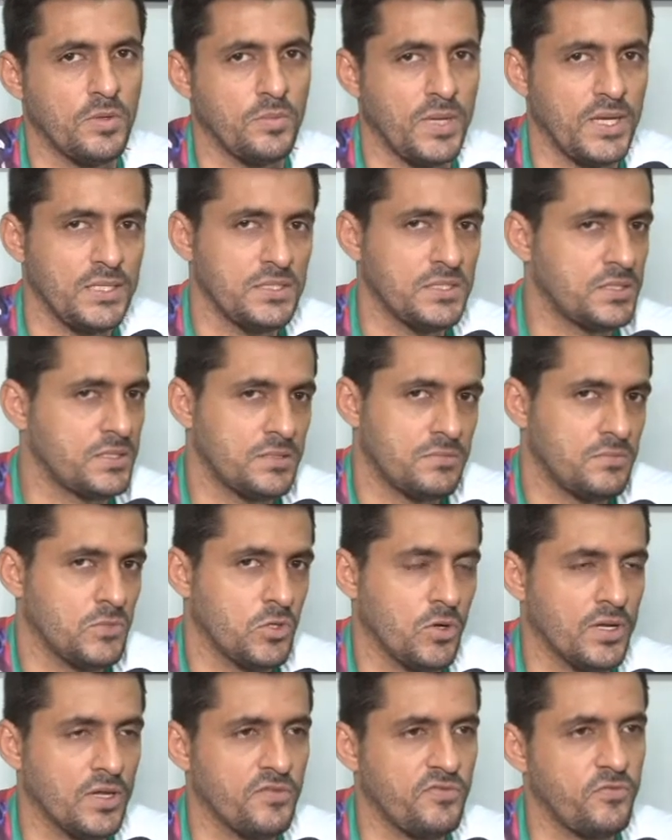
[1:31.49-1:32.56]
Mas, de
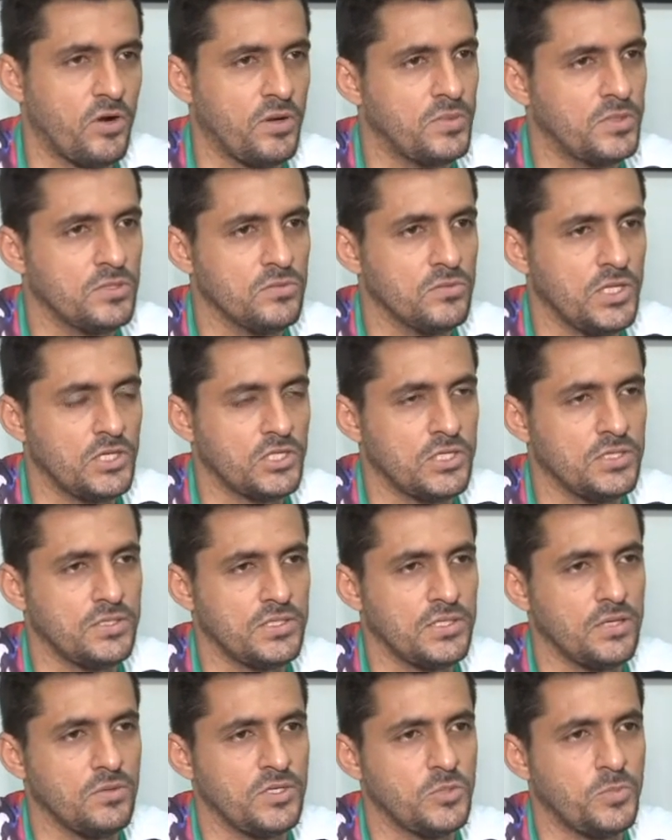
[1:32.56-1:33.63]
qualquer forma, não deixa de
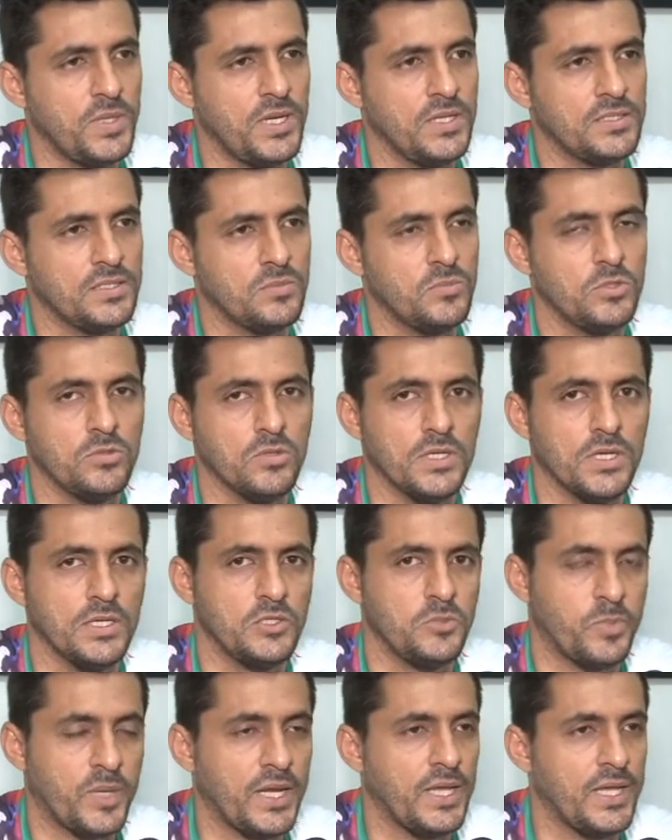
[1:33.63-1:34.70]
ser uma experiência muito
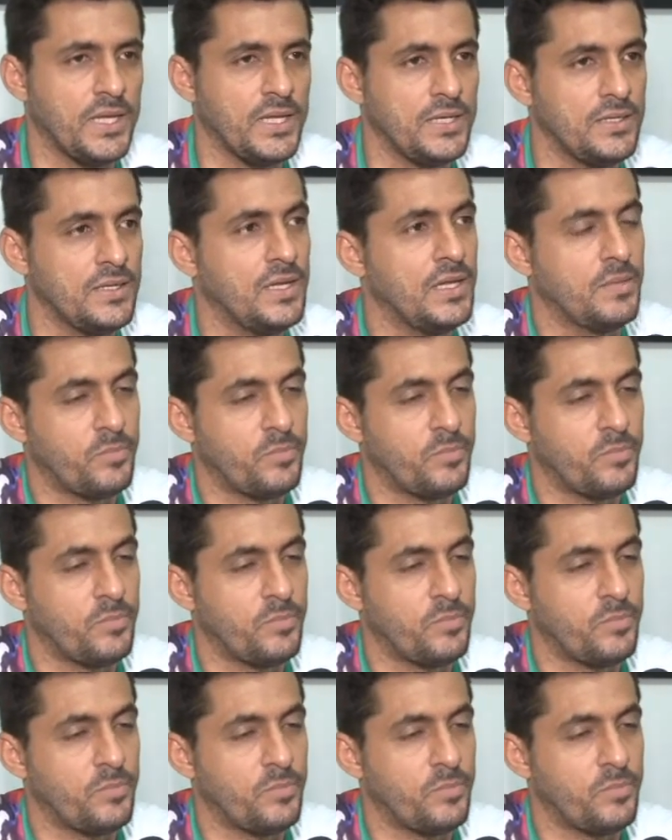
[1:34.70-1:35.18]
grande para ela,